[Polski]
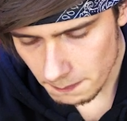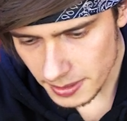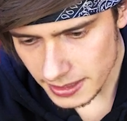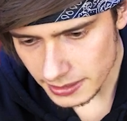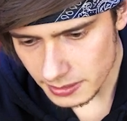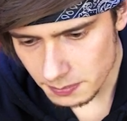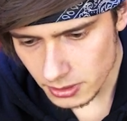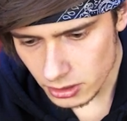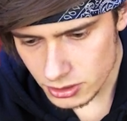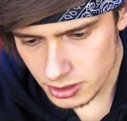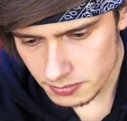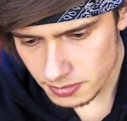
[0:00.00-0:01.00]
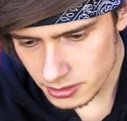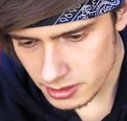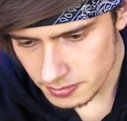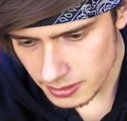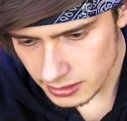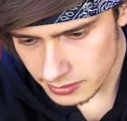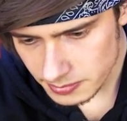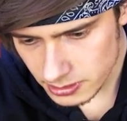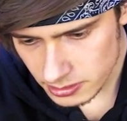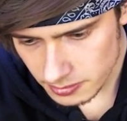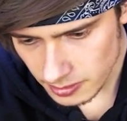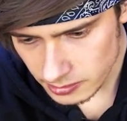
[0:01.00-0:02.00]
Pyk, proszę, proszę panie,
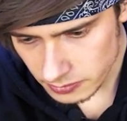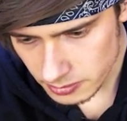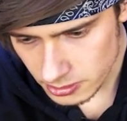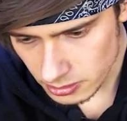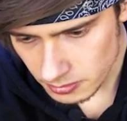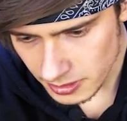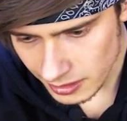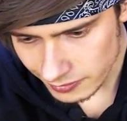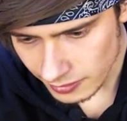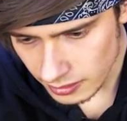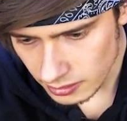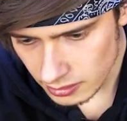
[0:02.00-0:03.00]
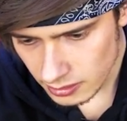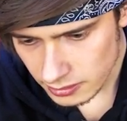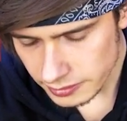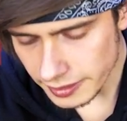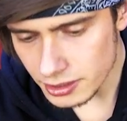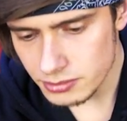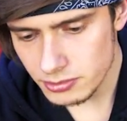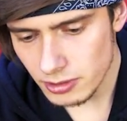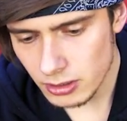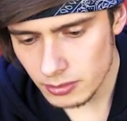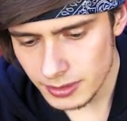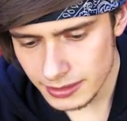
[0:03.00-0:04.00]
proszę państwa, proszę o brawa i jakieś
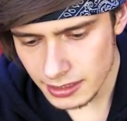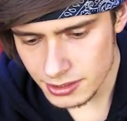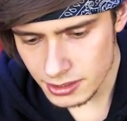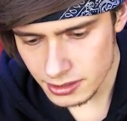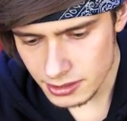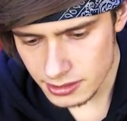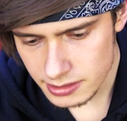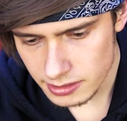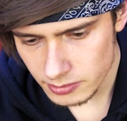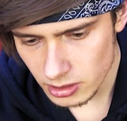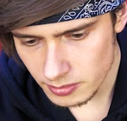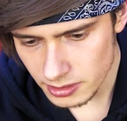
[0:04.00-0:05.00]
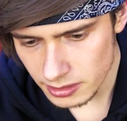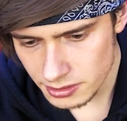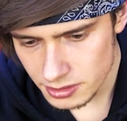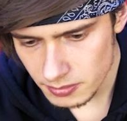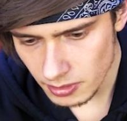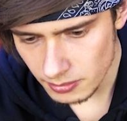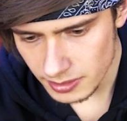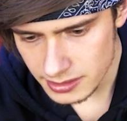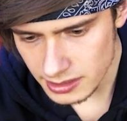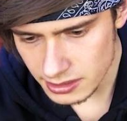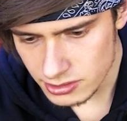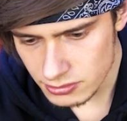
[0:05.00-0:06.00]
miłe komentarze, że jestem dobry i leci bomba.
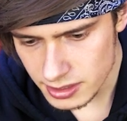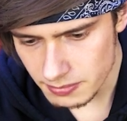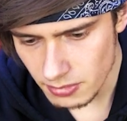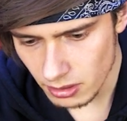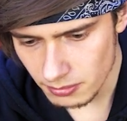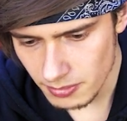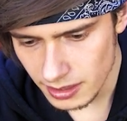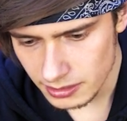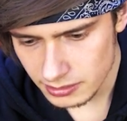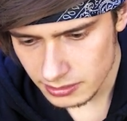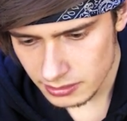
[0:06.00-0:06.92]
Co jak zrzucę bombę?